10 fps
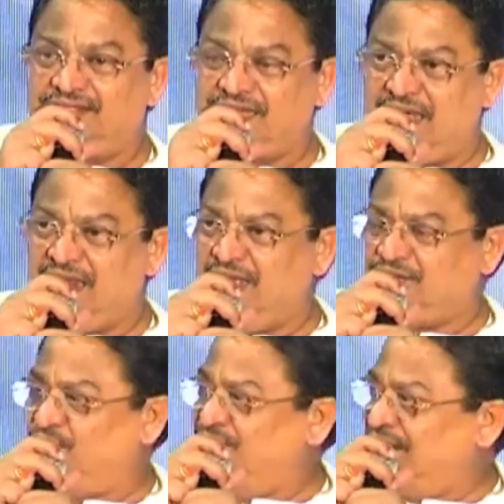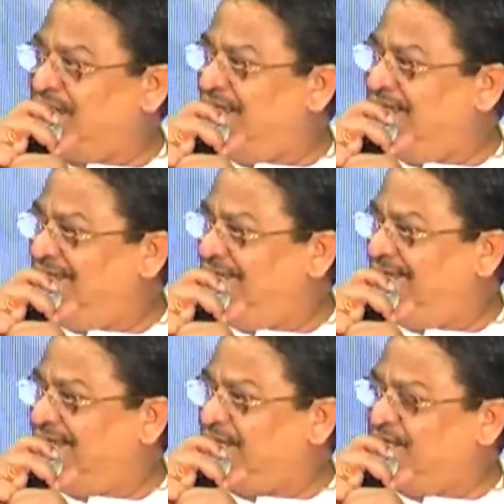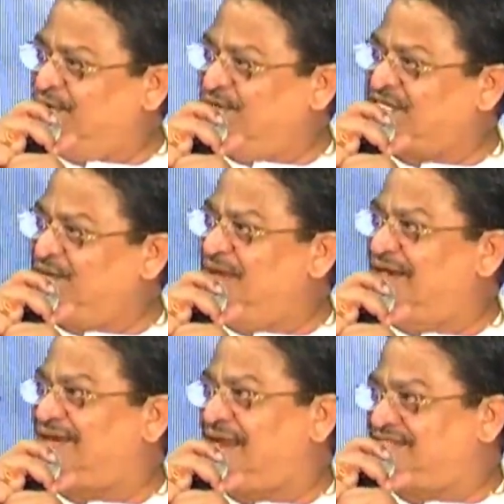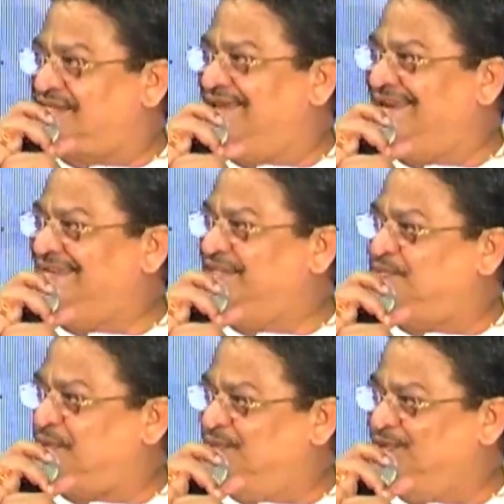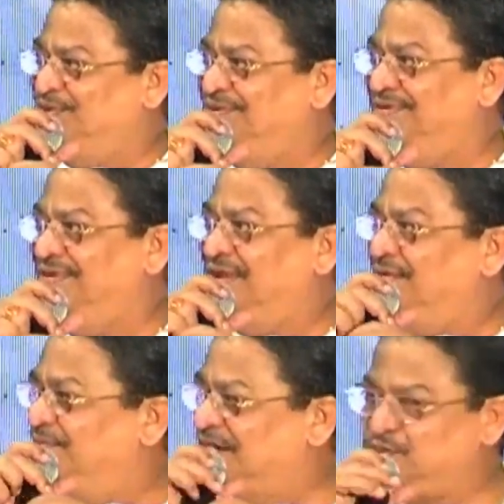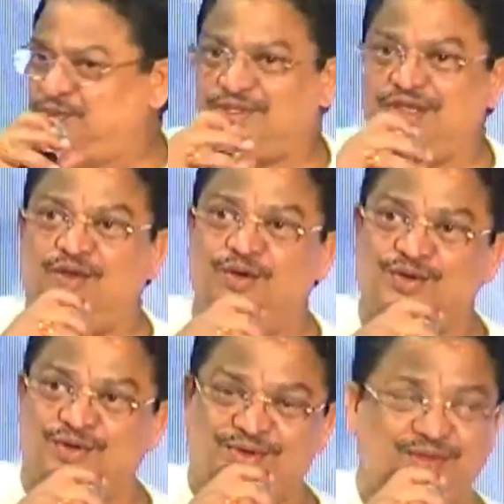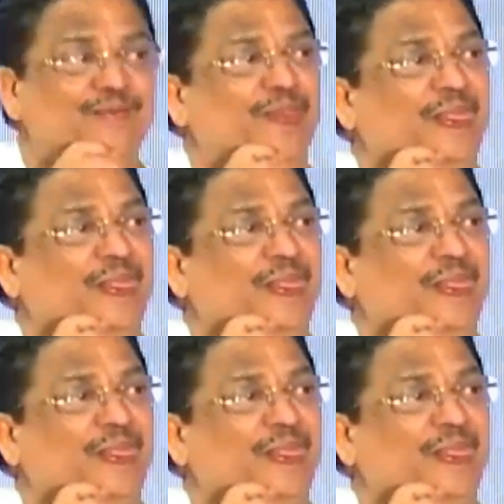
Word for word: చాలా తొందరగా ఇరవై రెండు సినిమాలు క్రాస్ చేయాలని చెప్పి ముందు మనస్ఫూర్తిగా కోరుకుంటూ